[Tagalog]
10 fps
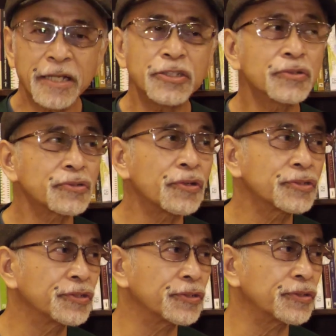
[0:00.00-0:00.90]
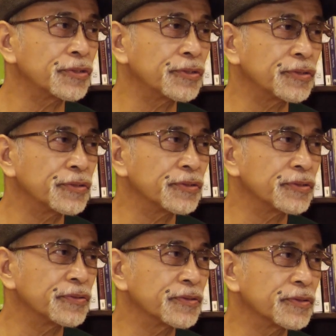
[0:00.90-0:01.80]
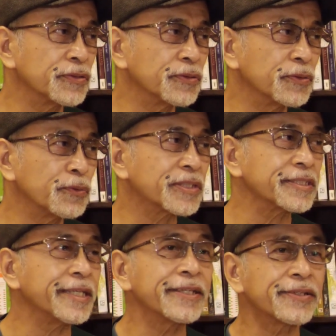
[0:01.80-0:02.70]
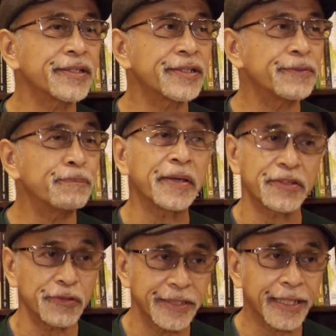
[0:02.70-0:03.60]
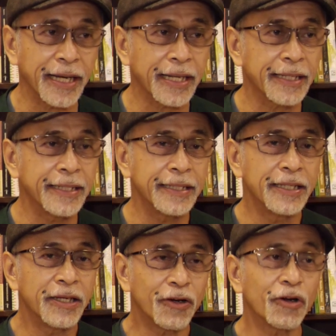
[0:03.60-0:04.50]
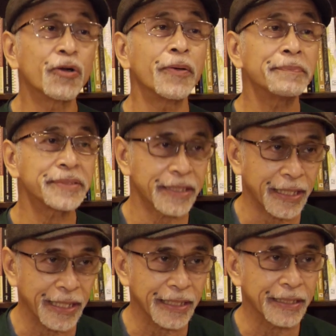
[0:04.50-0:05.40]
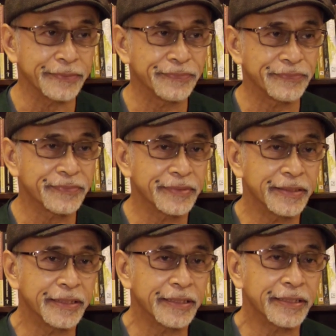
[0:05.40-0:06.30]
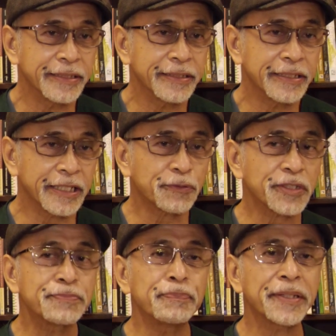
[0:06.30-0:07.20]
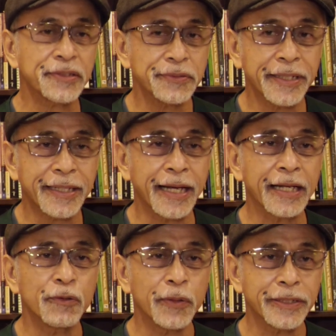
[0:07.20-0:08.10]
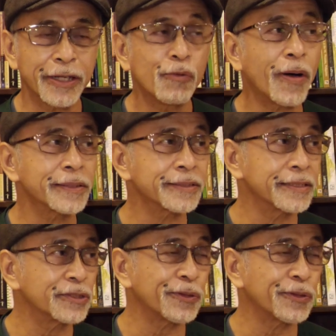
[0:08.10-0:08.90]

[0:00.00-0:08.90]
Yung torture was either methodical or whimsical. It was methodical when they wanted to